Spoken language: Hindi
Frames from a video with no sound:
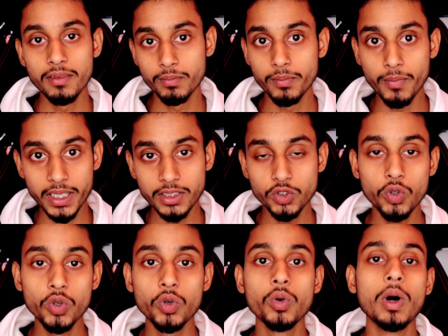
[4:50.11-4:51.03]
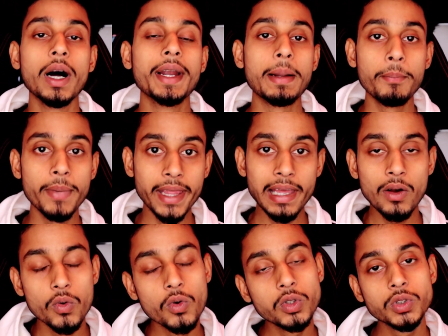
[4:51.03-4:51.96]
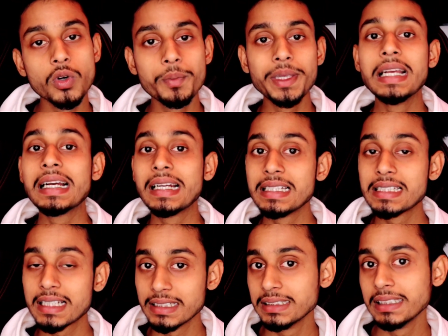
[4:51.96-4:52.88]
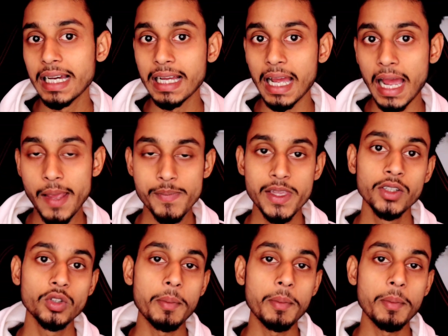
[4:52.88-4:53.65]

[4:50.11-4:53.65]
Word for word: जो नंबर है उसको भी इंक्रीज कर दिया गया है